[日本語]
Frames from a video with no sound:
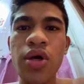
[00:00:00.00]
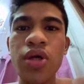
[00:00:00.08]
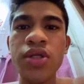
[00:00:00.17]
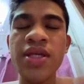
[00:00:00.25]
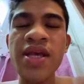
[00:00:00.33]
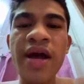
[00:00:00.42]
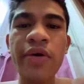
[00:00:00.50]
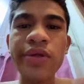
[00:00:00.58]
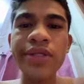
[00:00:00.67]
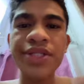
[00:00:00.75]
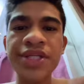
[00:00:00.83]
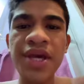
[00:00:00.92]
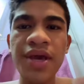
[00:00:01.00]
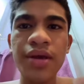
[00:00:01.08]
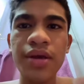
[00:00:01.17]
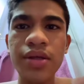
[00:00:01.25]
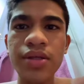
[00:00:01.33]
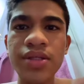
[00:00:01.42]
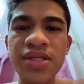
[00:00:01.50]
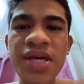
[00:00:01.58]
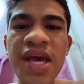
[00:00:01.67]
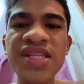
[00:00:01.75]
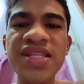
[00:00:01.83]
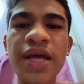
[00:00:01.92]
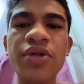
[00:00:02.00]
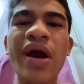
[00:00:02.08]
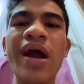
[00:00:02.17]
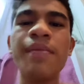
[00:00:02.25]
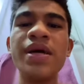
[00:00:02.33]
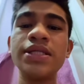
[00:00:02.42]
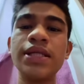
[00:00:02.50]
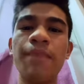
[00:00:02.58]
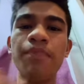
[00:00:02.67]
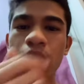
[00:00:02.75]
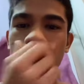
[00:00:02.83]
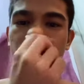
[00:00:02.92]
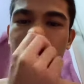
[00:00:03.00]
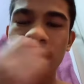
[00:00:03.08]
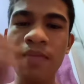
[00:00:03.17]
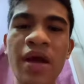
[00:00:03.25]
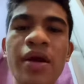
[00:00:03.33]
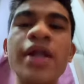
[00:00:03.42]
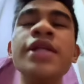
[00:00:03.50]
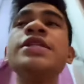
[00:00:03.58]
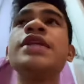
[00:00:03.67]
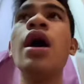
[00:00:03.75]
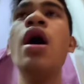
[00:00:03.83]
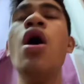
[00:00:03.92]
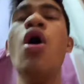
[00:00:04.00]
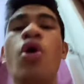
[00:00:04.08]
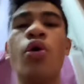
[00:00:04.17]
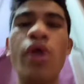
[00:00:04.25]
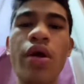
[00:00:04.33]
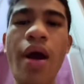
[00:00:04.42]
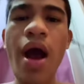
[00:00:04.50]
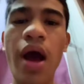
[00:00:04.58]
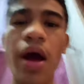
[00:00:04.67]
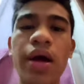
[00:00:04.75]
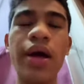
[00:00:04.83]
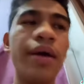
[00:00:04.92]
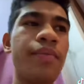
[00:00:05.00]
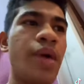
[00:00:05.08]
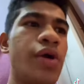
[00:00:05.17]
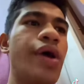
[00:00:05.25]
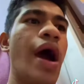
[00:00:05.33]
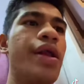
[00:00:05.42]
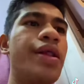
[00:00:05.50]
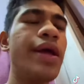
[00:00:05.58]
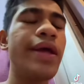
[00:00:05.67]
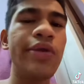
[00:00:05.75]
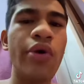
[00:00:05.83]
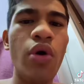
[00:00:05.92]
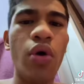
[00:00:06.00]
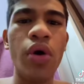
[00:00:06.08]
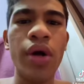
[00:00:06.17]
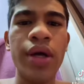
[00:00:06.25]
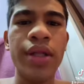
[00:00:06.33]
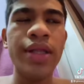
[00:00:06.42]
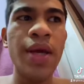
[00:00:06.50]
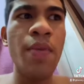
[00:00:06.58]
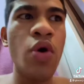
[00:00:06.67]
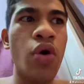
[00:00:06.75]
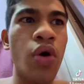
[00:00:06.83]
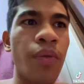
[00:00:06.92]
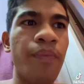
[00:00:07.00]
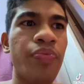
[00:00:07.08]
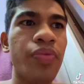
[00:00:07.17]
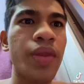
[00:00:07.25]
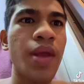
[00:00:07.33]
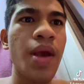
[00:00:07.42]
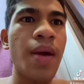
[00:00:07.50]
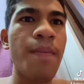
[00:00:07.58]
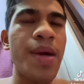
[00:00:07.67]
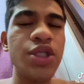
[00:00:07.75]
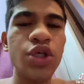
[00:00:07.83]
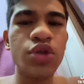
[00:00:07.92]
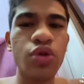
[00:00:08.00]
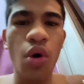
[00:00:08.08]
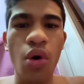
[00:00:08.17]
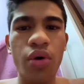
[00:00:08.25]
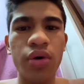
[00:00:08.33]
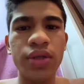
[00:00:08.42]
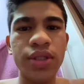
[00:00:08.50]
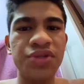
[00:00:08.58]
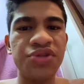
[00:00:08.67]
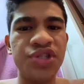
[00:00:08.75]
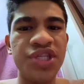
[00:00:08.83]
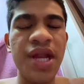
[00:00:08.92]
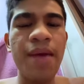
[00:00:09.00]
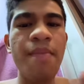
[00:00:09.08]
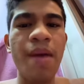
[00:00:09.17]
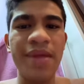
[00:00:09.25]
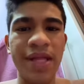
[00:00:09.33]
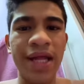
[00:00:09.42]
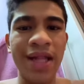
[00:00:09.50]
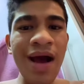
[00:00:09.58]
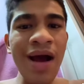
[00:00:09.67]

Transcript: 好きな子にチン、チンゲンサイ抜かれました。これって脈ありですかこれは、脈ありだけど、でも、まあ、ちょっと、ジレンマみたいな。